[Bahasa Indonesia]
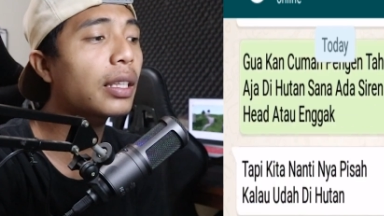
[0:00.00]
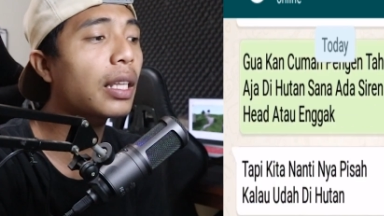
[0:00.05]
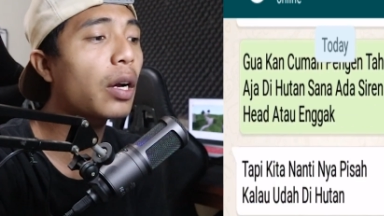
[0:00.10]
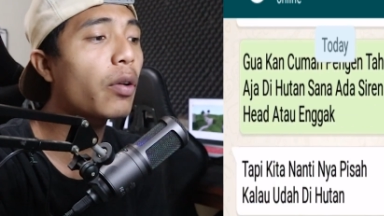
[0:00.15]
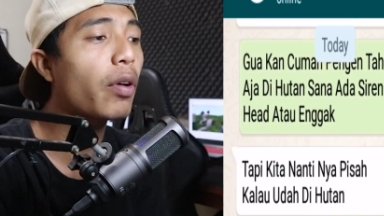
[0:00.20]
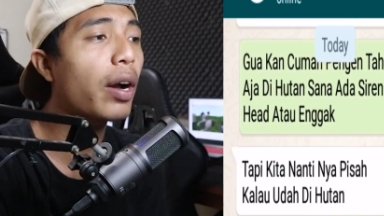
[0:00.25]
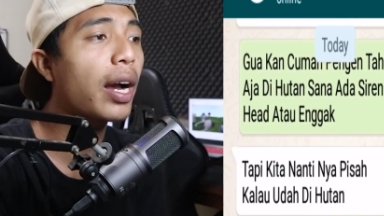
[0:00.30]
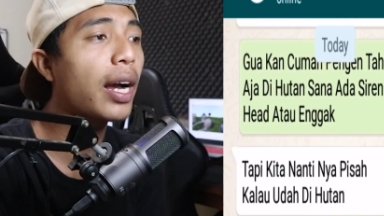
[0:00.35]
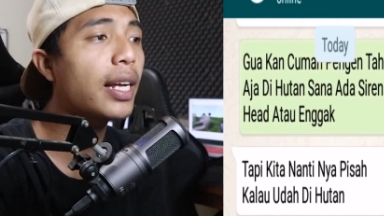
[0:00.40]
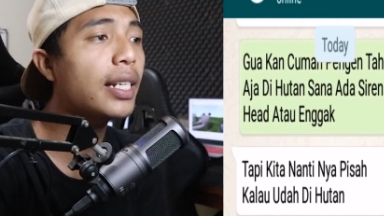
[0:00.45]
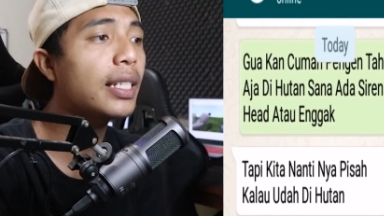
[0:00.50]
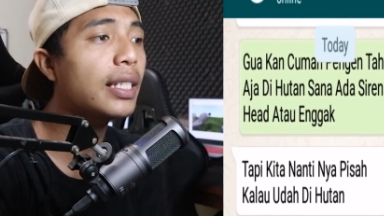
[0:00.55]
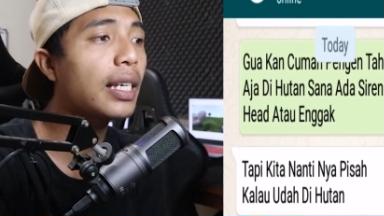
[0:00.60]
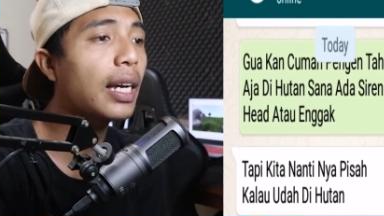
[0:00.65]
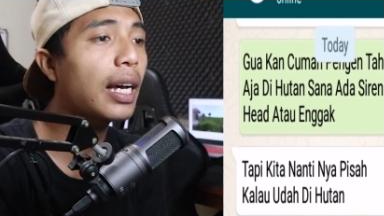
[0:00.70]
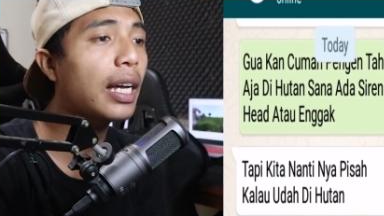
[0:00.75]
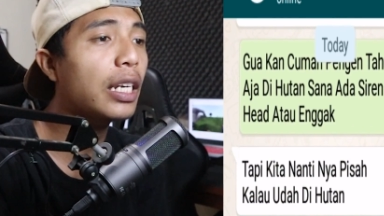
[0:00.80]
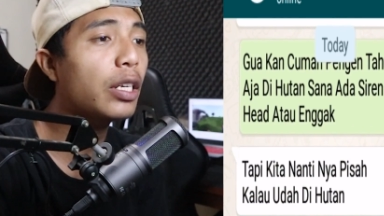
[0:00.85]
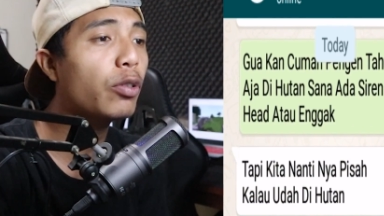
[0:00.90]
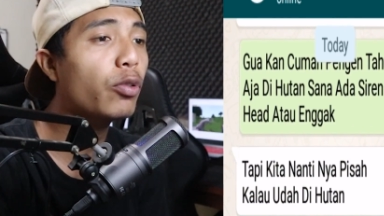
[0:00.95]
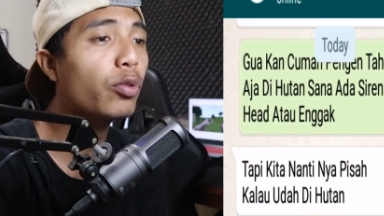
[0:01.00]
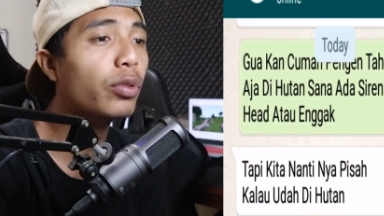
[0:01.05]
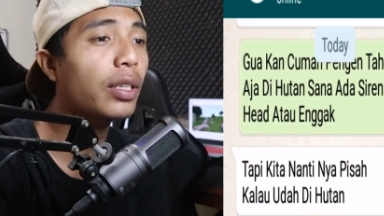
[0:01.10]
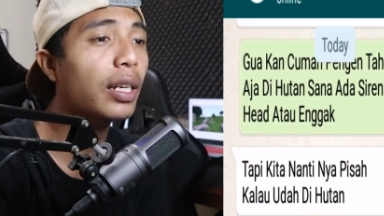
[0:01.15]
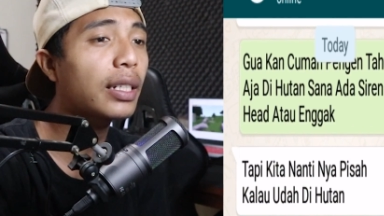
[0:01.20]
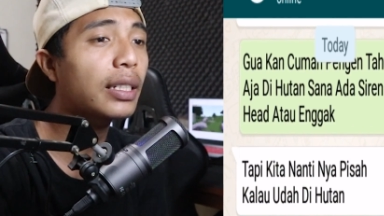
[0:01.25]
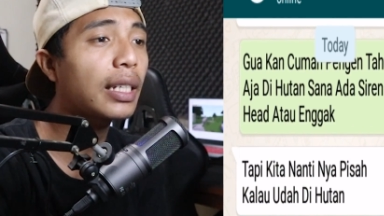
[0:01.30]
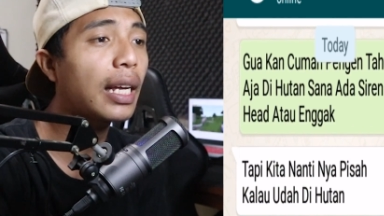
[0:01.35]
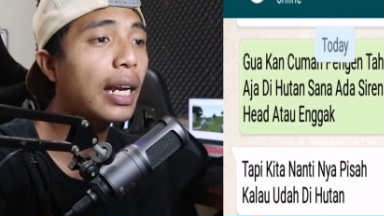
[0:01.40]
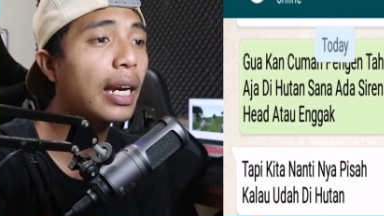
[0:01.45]
tahu aja di
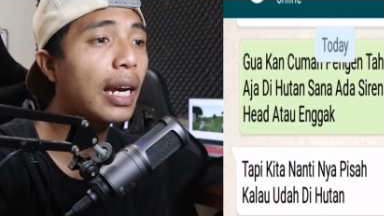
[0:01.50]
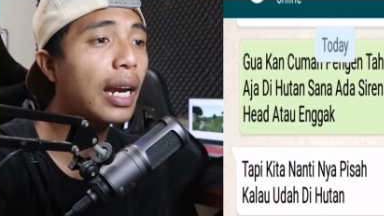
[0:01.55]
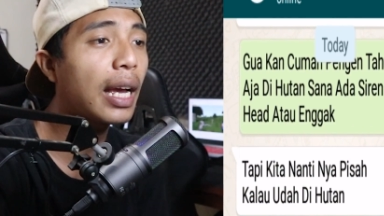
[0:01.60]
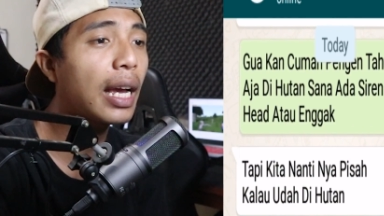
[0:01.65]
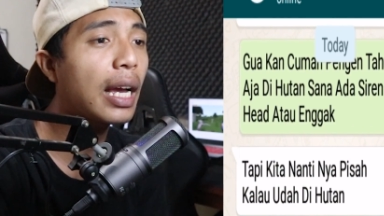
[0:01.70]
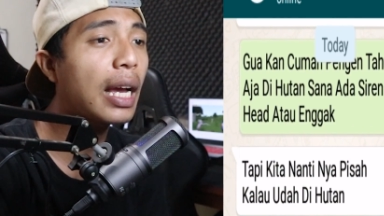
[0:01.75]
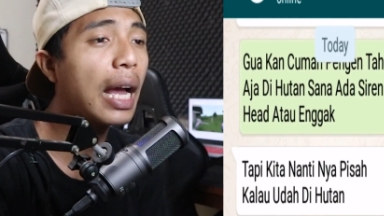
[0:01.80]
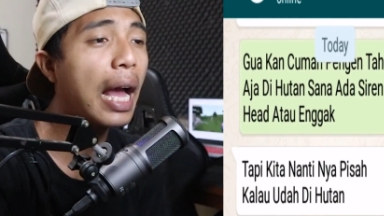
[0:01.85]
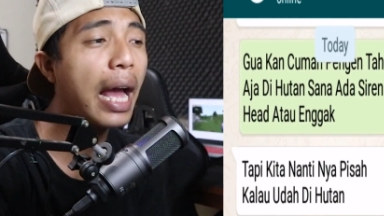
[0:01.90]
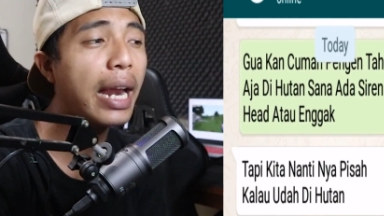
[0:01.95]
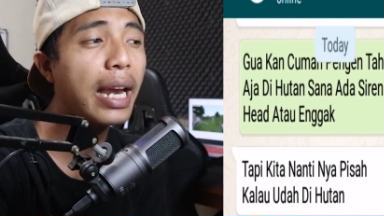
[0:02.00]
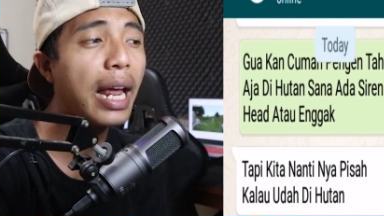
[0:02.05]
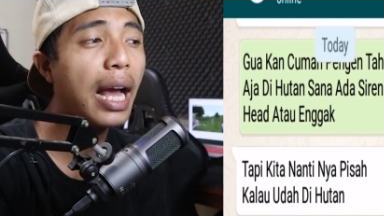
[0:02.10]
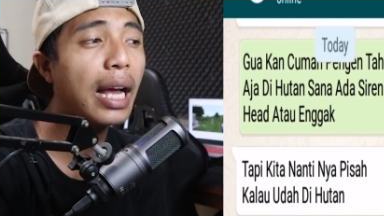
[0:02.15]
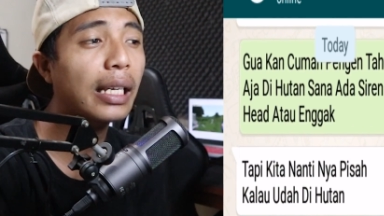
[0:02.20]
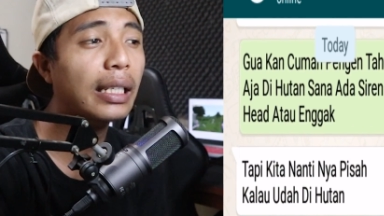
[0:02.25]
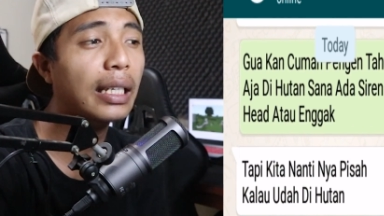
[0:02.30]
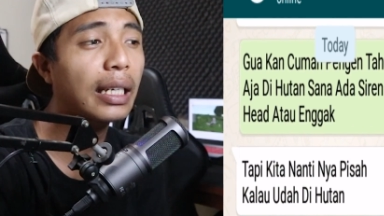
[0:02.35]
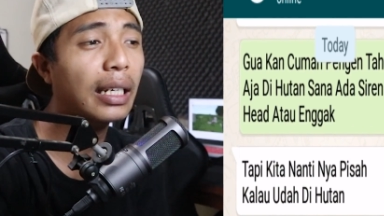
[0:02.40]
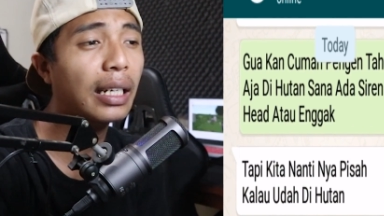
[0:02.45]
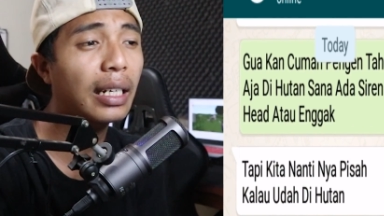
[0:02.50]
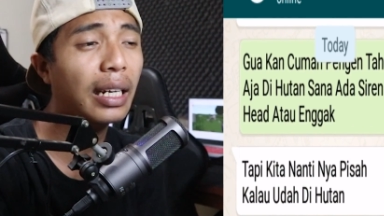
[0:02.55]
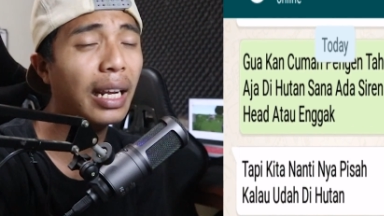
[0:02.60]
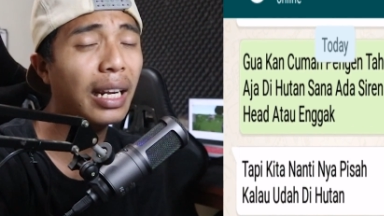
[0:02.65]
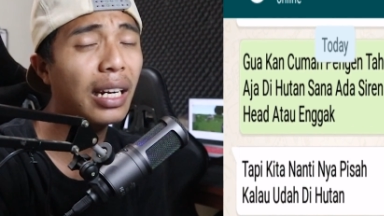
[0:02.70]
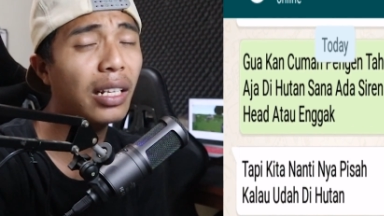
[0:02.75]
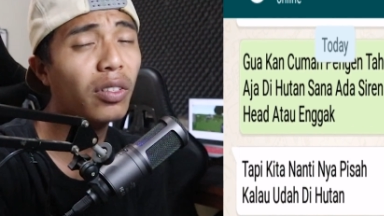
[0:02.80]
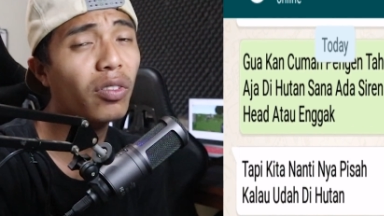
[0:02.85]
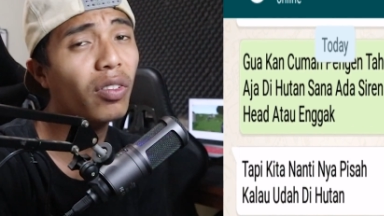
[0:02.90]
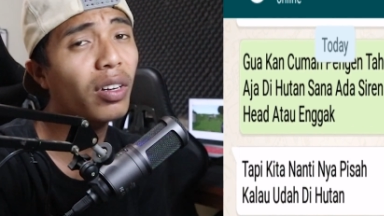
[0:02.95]
hutan sana ada dan
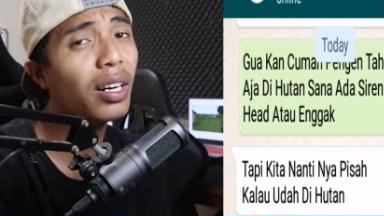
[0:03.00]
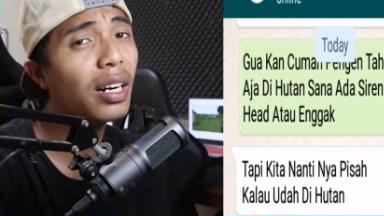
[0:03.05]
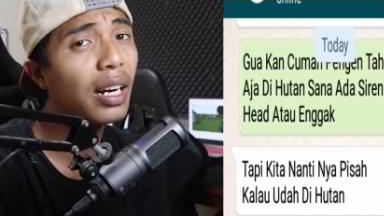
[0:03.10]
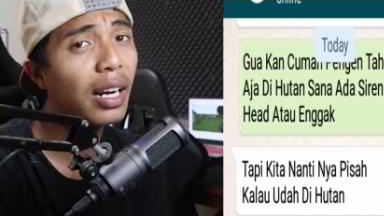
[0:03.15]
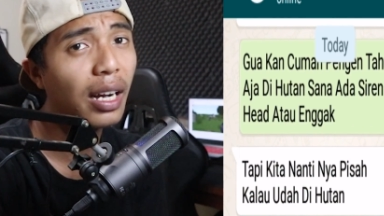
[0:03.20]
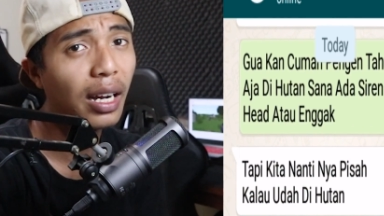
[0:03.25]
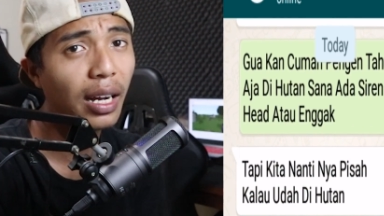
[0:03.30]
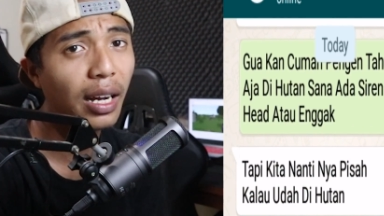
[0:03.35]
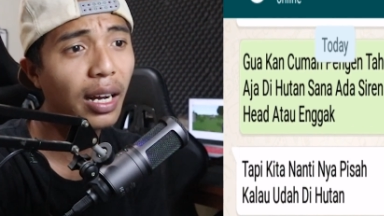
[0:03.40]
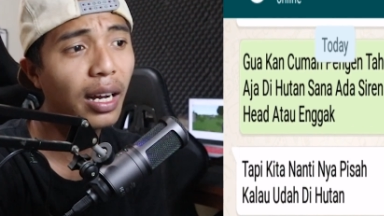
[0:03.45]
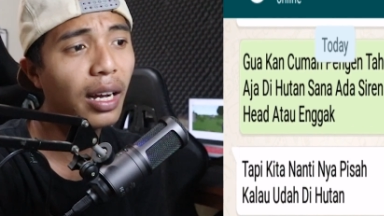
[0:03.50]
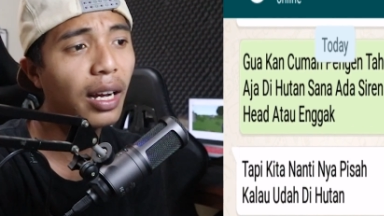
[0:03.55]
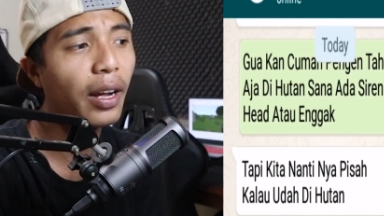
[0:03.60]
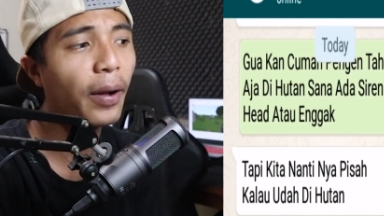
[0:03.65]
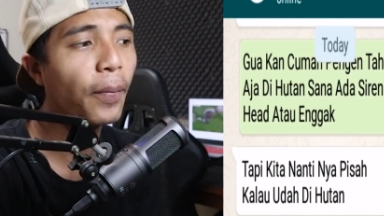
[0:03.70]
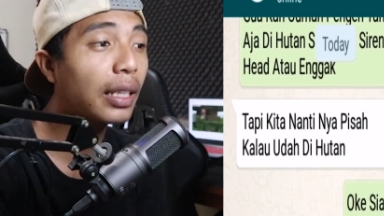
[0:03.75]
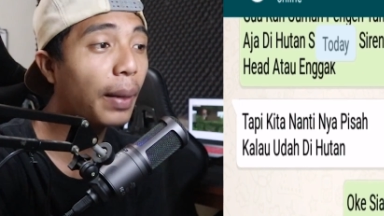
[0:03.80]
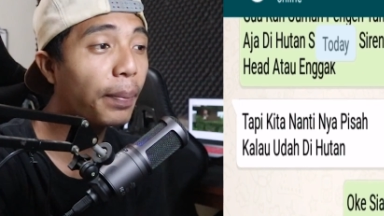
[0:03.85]
Head atau enggak.